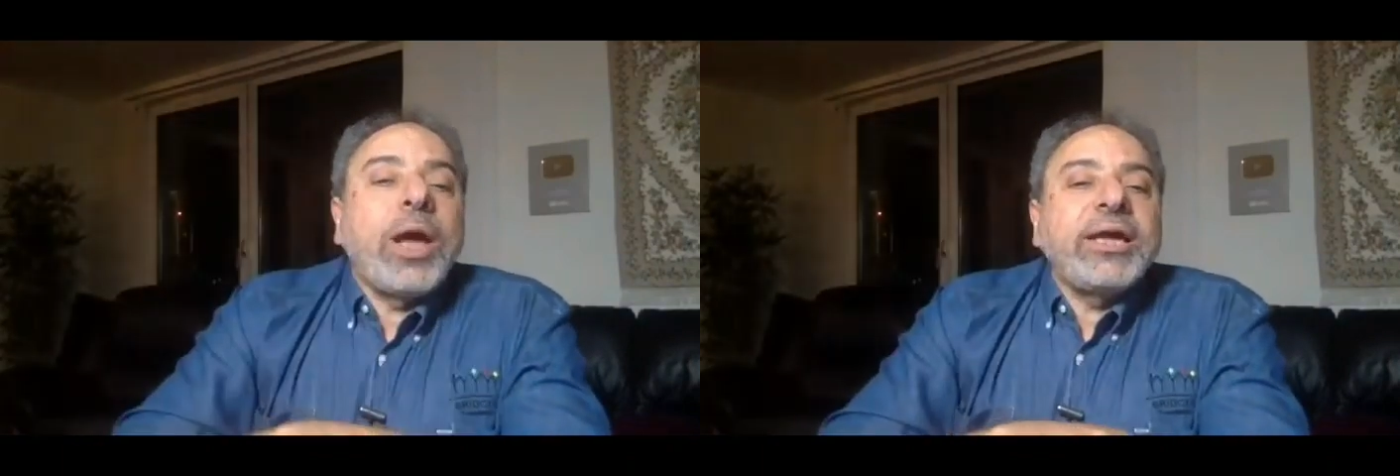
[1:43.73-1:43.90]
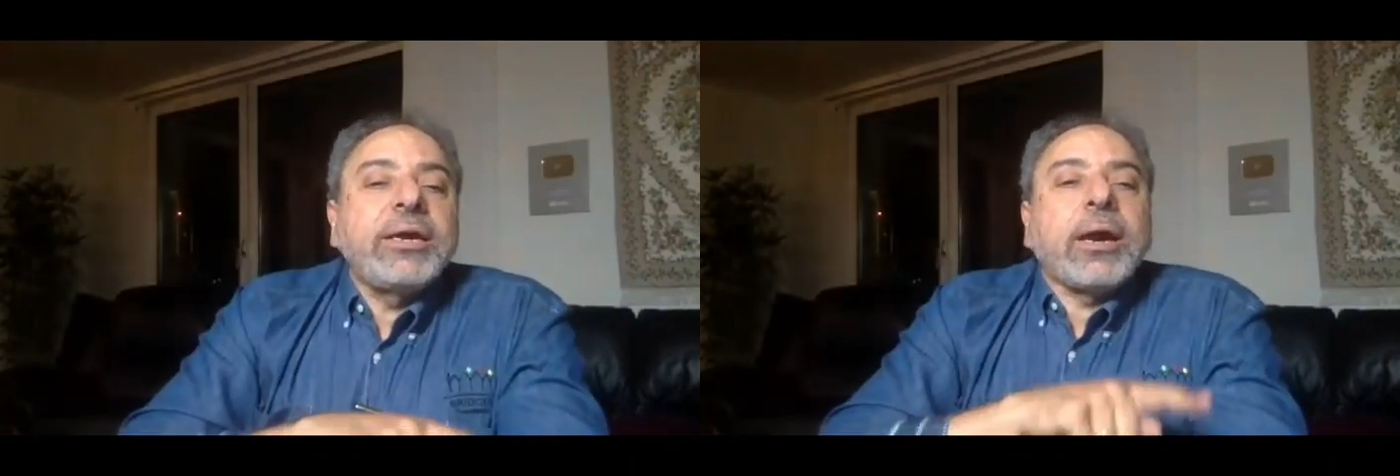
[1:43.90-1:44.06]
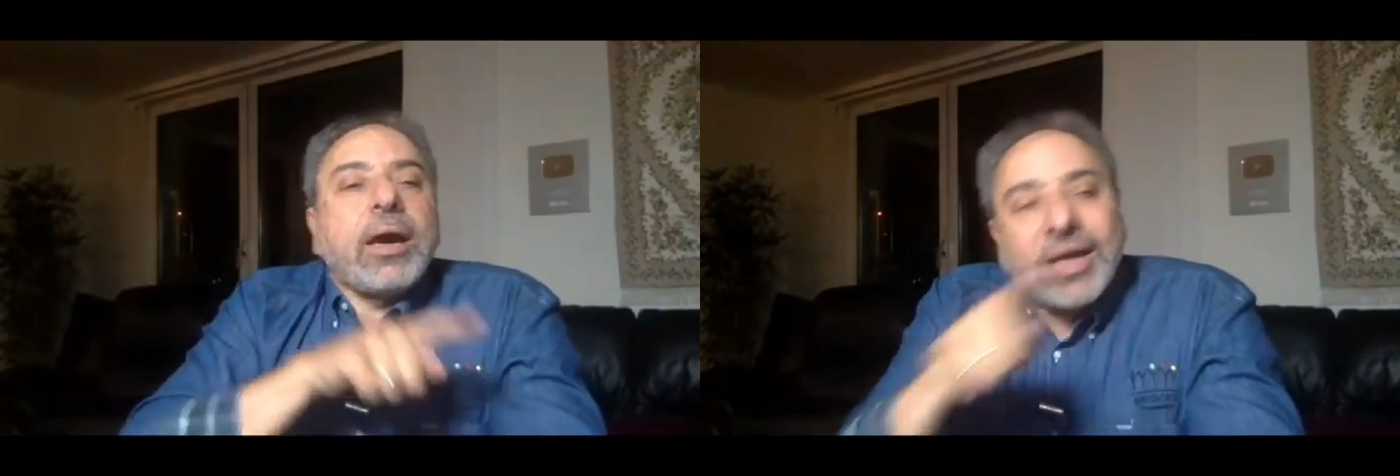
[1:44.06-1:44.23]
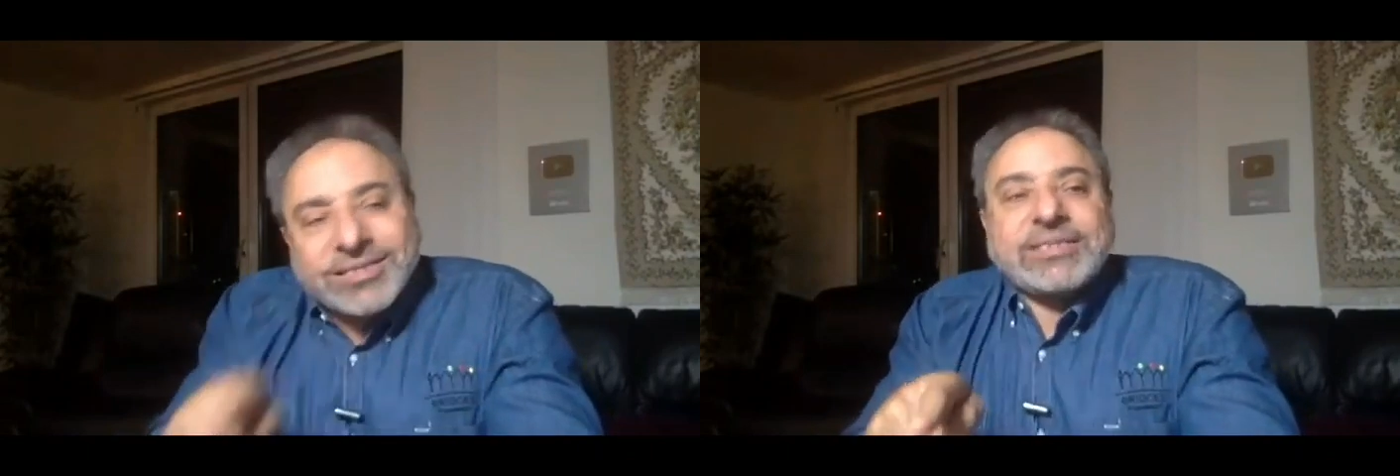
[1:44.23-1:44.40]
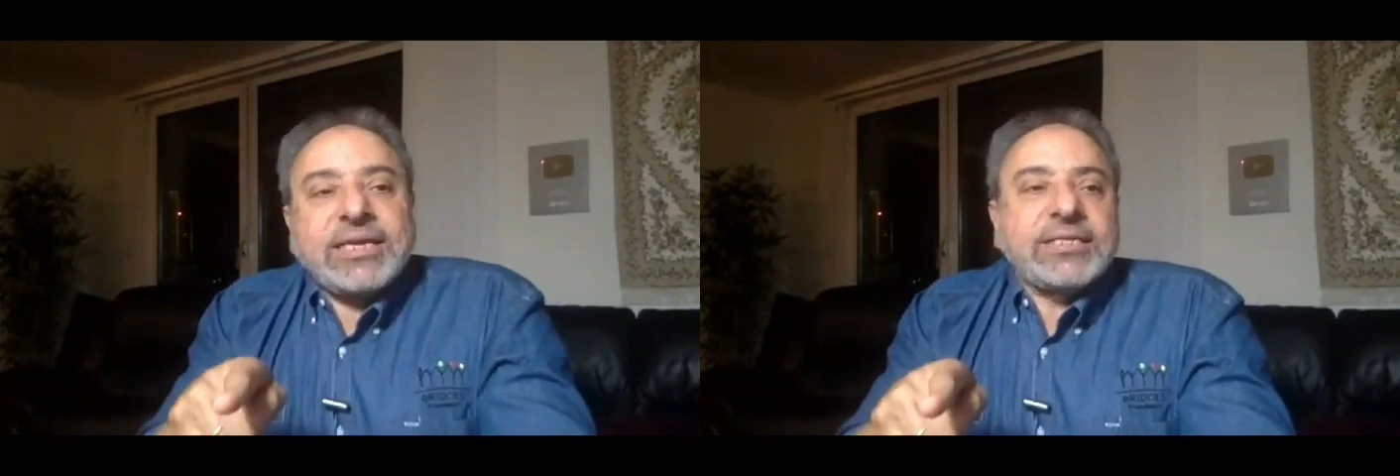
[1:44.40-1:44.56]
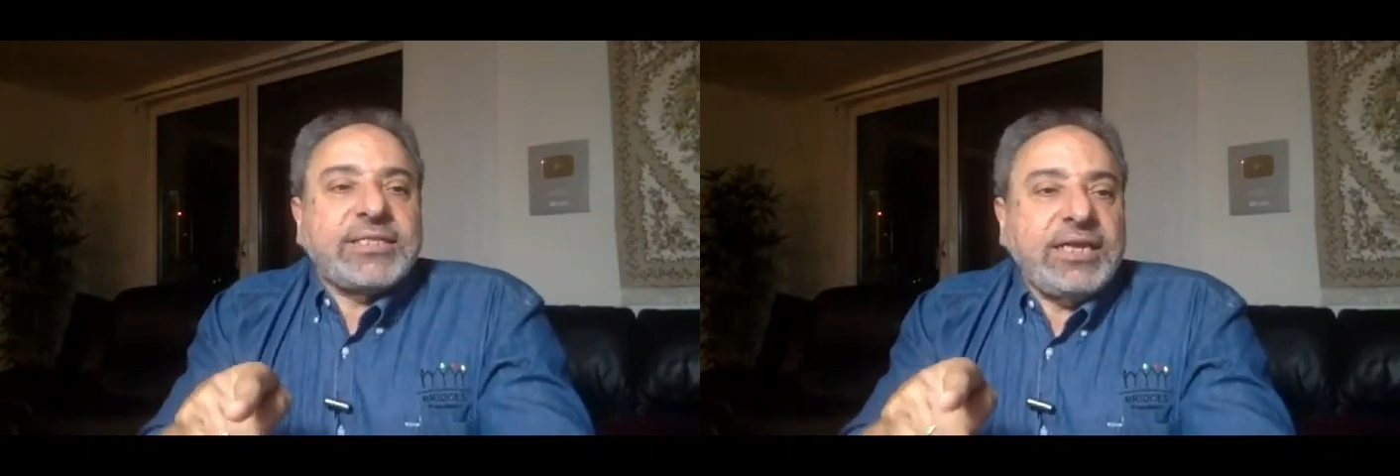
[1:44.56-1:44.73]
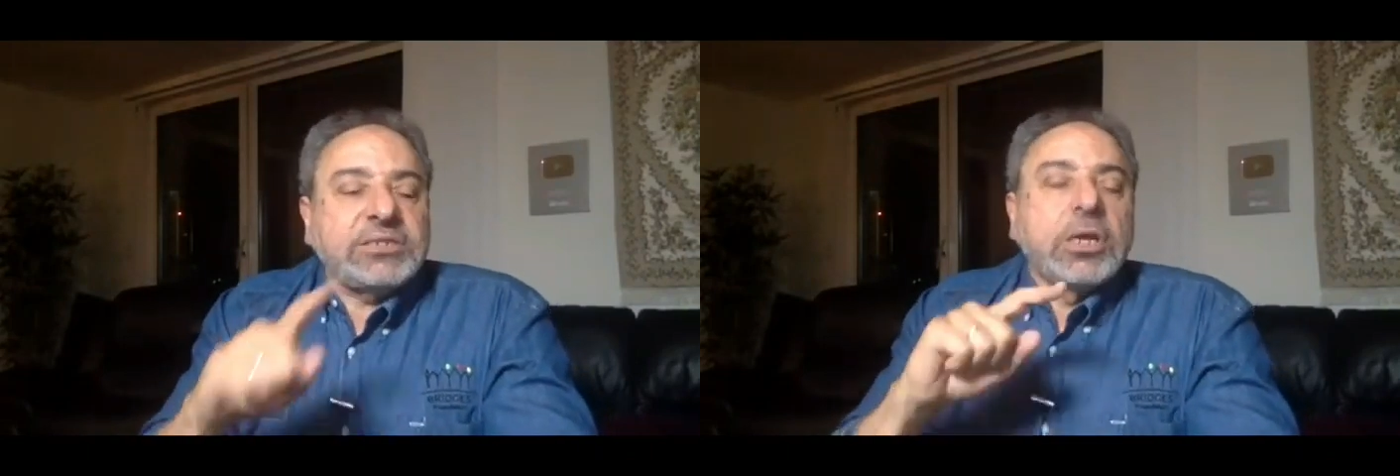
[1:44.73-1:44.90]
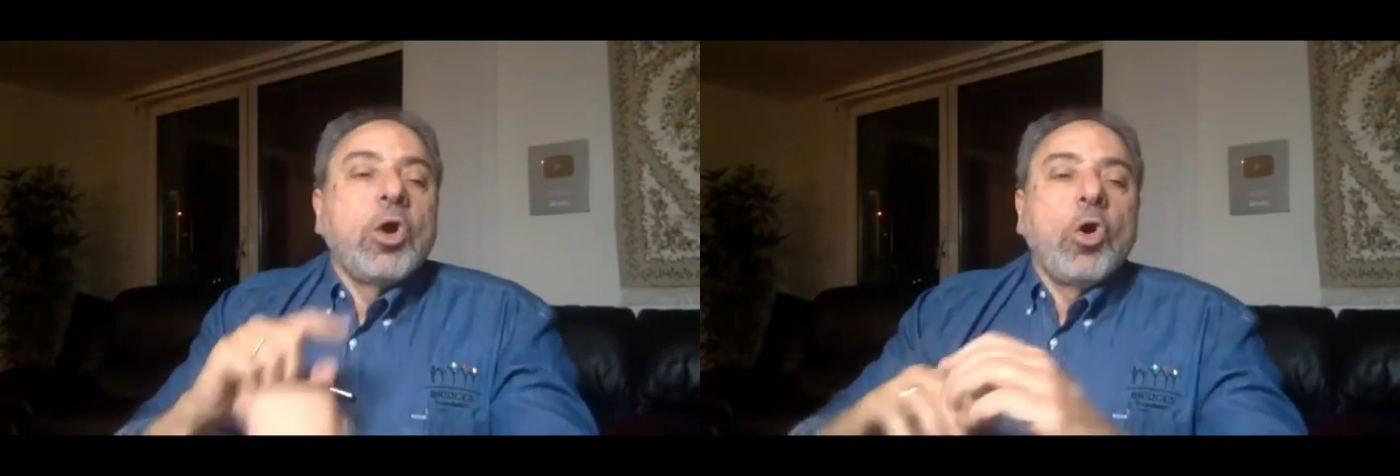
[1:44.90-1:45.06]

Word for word: انقاذ سيدنا عيسى